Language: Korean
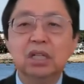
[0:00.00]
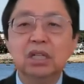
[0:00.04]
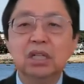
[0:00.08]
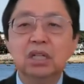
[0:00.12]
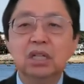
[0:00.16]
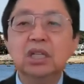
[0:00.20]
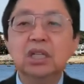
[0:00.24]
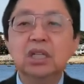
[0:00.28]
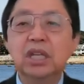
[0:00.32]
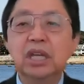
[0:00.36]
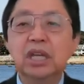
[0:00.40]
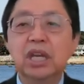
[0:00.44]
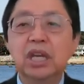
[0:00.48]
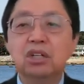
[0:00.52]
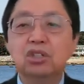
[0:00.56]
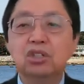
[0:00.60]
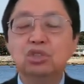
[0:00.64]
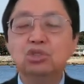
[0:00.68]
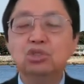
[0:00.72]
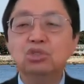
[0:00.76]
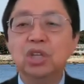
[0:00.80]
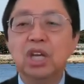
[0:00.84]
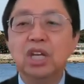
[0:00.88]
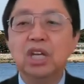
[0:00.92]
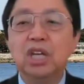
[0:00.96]
근데 그
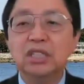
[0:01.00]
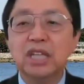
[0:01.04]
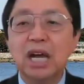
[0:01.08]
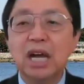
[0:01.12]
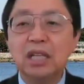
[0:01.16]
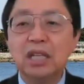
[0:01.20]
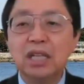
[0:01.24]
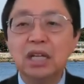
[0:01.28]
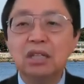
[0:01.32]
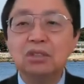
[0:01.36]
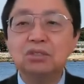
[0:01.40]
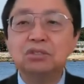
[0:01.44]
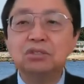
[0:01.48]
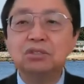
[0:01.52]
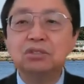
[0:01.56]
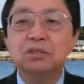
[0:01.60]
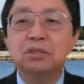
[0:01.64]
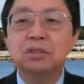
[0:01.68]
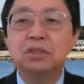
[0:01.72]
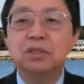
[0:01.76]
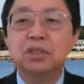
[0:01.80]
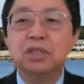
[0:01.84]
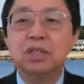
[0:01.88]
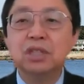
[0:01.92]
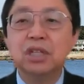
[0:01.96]
중에
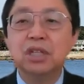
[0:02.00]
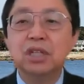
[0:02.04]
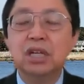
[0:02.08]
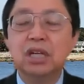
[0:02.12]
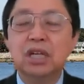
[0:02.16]
상당수는